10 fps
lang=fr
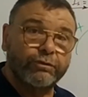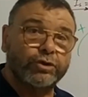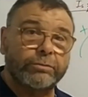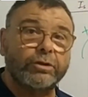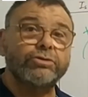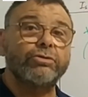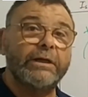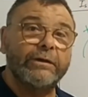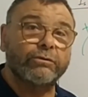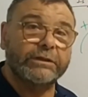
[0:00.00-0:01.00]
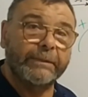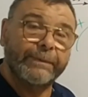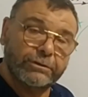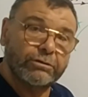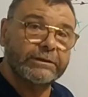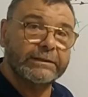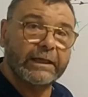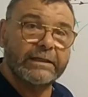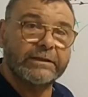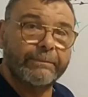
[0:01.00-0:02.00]
et je vous demande de les noter parce que
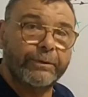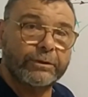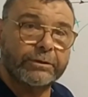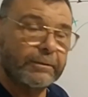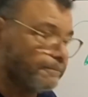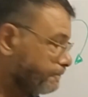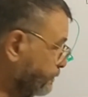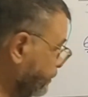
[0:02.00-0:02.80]
c'est très important.